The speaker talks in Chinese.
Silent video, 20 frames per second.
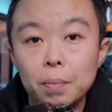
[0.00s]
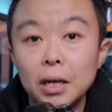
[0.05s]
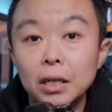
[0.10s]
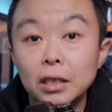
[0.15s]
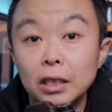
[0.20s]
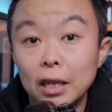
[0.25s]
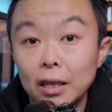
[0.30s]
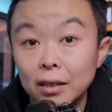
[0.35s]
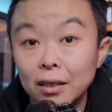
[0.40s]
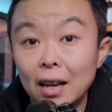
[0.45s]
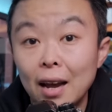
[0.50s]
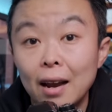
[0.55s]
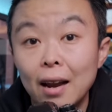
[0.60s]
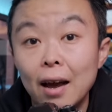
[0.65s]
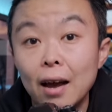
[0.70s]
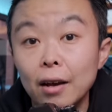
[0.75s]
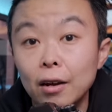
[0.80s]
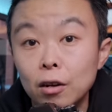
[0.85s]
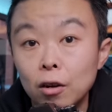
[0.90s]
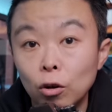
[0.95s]
并且带
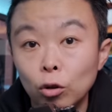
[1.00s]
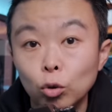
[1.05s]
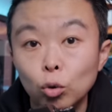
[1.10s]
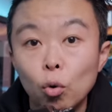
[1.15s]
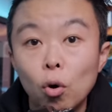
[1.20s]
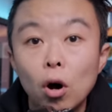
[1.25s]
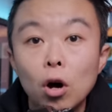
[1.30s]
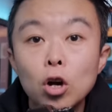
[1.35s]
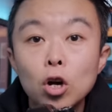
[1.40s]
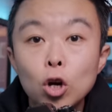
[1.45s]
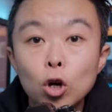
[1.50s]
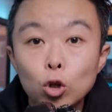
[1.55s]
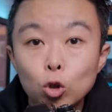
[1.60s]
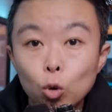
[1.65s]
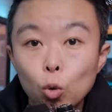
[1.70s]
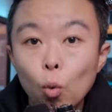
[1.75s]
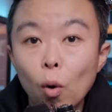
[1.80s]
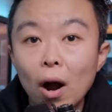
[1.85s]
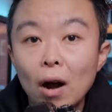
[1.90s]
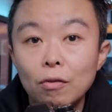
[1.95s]
来更多
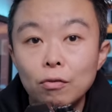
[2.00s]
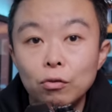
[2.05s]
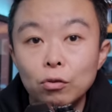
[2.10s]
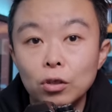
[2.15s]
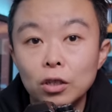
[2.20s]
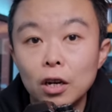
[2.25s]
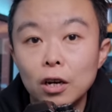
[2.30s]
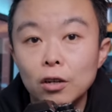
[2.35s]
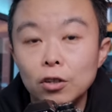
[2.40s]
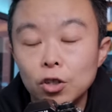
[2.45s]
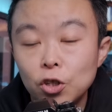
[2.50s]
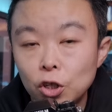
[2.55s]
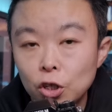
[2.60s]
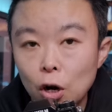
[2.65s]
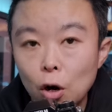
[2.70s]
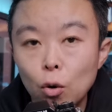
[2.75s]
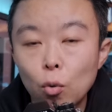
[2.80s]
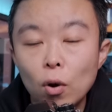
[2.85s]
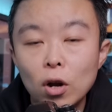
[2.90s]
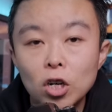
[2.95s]
中画幅的
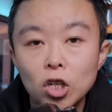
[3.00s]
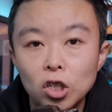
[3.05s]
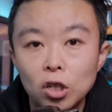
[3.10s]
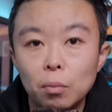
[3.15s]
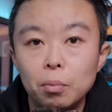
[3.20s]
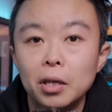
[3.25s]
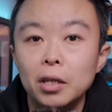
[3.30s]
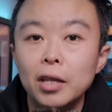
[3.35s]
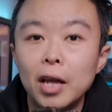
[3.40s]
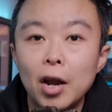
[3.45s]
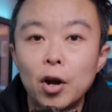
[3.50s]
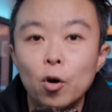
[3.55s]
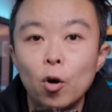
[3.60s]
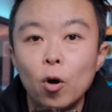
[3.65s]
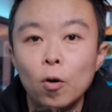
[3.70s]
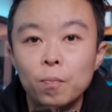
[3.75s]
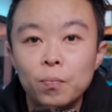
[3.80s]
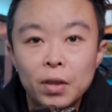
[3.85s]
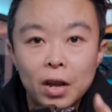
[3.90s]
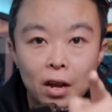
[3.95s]
相关视频内
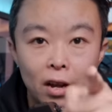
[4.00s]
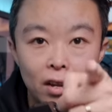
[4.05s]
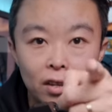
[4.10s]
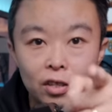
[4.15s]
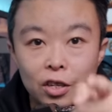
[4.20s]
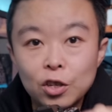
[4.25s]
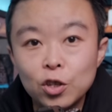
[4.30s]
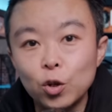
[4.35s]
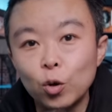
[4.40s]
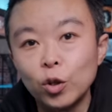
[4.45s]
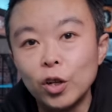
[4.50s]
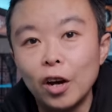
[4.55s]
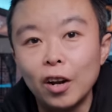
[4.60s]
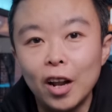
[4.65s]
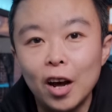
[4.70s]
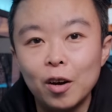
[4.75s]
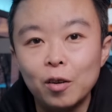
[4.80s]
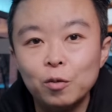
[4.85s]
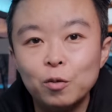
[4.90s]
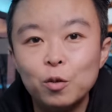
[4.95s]
容。您久等
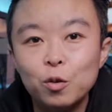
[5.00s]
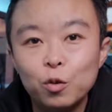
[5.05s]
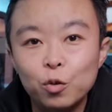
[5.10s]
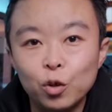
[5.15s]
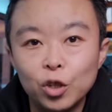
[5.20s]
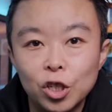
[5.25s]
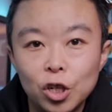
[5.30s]
了，富